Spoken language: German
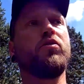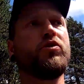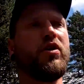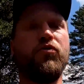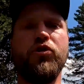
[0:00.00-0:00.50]

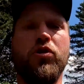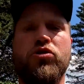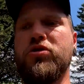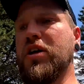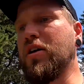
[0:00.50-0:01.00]
Und da würde ich auch
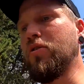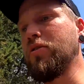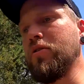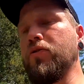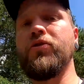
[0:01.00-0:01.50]
schon sagen,
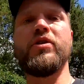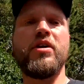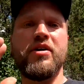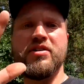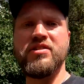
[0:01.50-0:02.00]
Leute, vielen
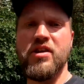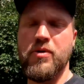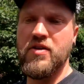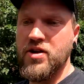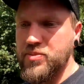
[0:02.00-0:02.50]
Dank, dass ihr
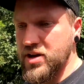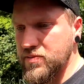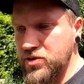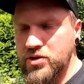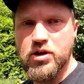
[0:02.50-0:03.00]
dabei wart bei
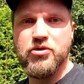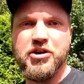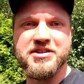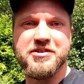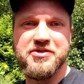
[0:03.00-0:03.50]
dem Video. Ich hoffe,
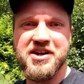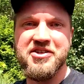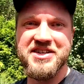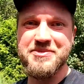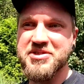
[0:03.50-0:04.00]
euch hat es gefallen,
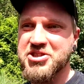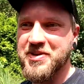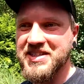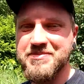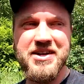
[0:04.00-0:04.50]
euch hat es ein bisschen
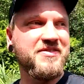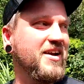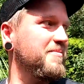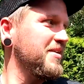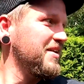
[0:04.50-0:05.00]
Spaß gemacht. Wir
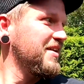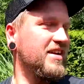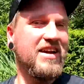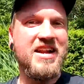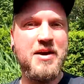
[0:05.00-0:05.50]
haben eine
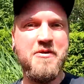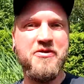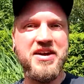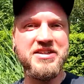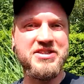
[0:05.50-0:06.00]
kleine, aber
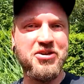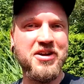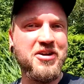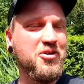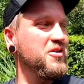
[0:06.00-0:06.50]
feine
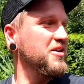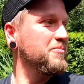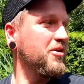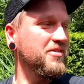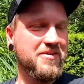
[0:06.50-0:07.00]
Zockerhöhle
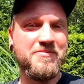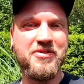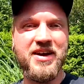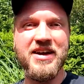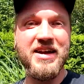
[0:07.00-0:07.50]
gebaut im
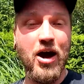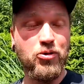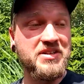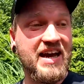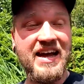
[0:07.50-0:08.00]
freien
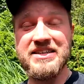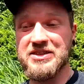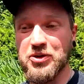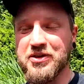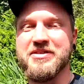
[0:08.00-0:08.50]
Autark
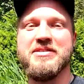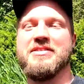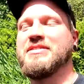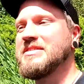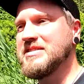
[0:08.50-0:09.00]
Zocken,
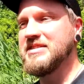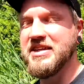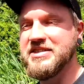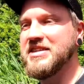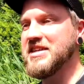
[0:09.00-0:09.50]

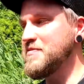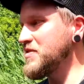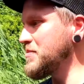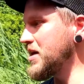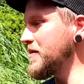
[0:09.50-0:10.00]
nenne ich es jetzt
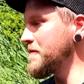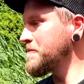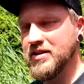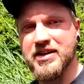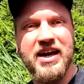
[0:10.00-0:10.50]
einfach mal.
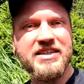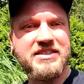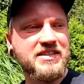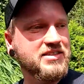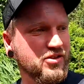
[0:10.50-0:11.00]

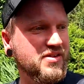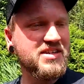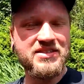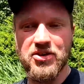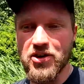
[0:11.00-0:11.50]
Krass, dass
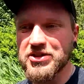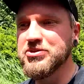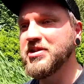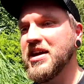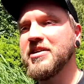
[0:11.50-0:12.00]
sowas
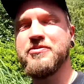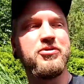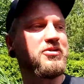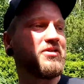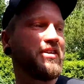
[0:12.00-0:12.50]
heutzutage
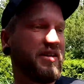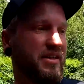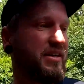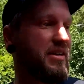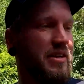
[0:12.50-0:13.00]
funktioniert,
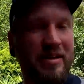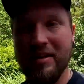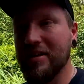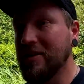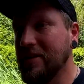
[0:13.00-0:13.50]
ey.
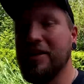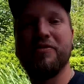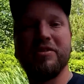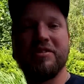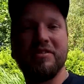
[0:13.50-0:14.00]
Ich
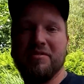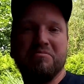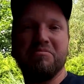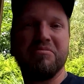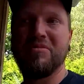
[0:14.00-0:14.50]
finde es
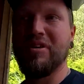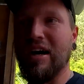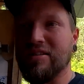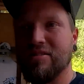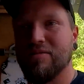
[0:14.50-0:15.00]

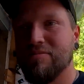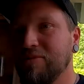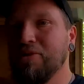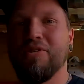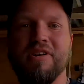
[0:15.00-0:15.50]
krass.
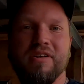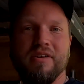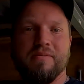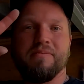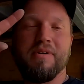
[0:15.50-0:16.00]
Gut, Leute,
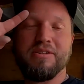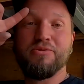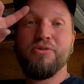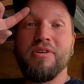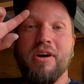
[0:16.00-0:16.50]
macht's
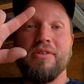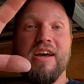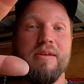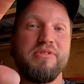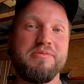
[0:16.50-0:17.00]
gut, haut
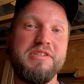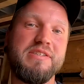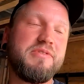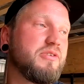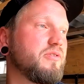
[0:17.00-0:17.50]
rein, bis zum
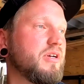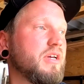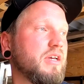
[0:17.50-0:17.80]
nächsten Video.